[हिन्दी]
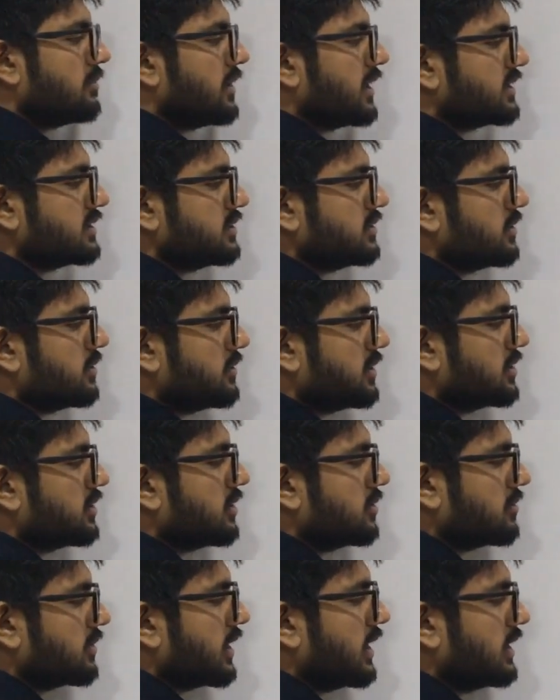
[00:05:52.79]
मैक्सिमम है तो
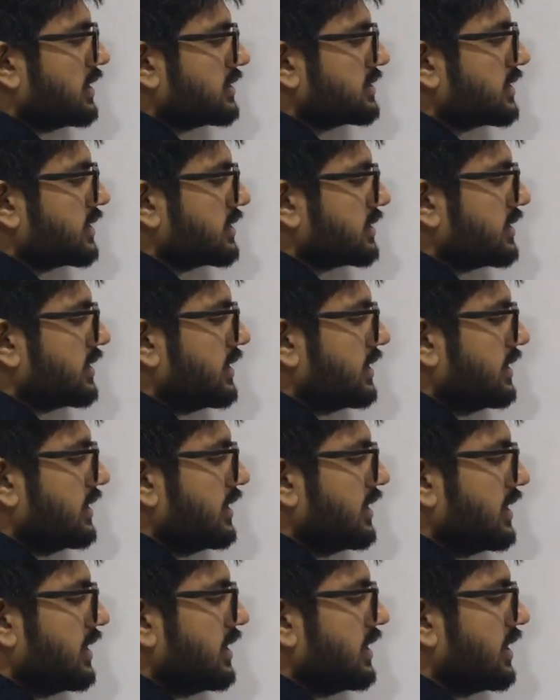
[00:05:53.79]
हम क्या लिख सकते
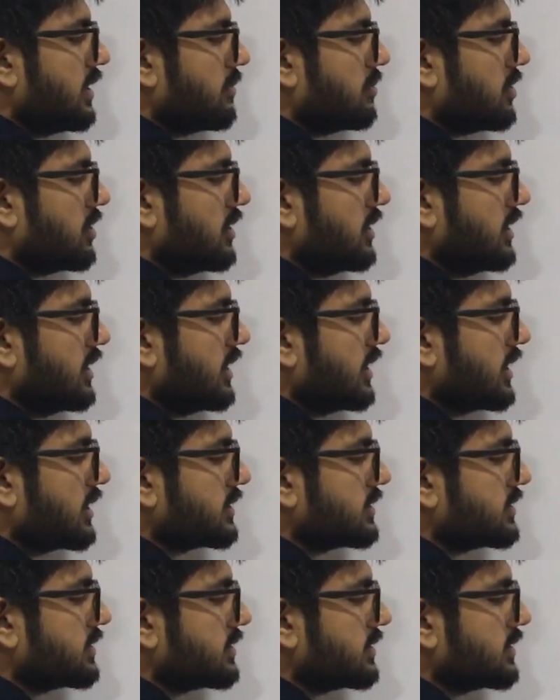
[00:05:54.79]
हैं डी अपॉन डी
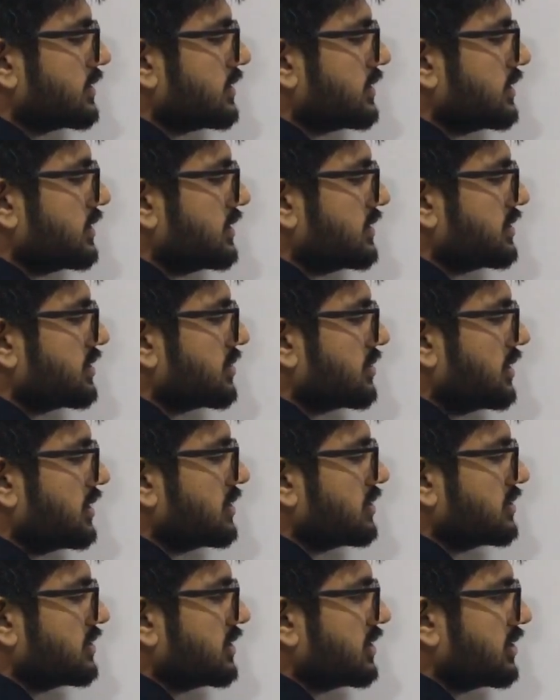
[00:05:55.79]
एक्स इज इक्वल
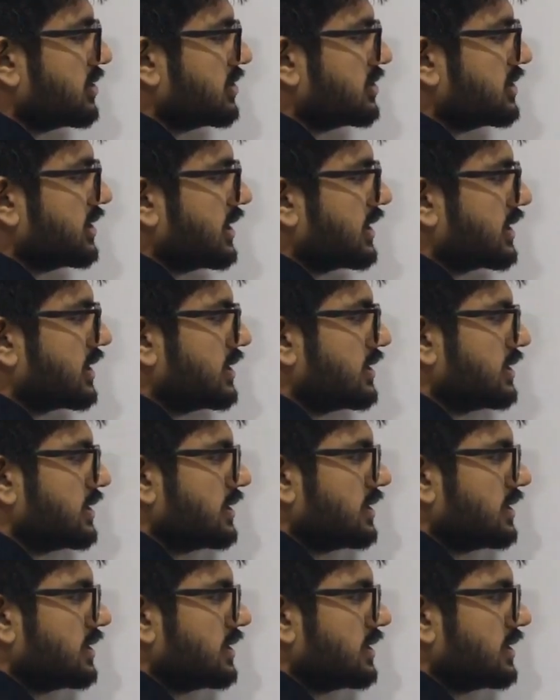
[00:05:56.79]
टू ज़ीरो हो जाएगा